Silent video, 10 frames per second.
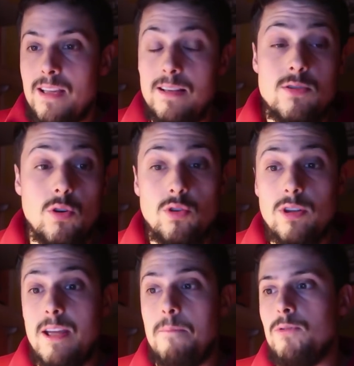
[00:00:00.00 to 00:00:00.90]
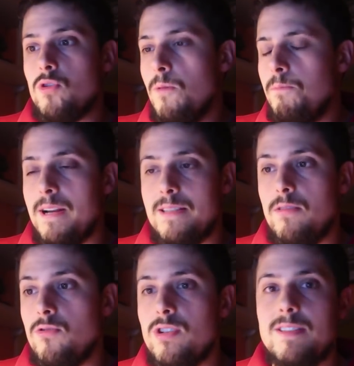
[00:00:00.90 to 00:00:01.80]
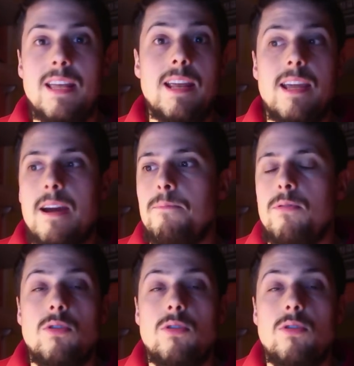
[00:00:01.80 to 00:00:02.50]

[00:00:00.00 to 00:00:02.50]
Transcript: il secondo tempo scomparsa non c'è stata in campo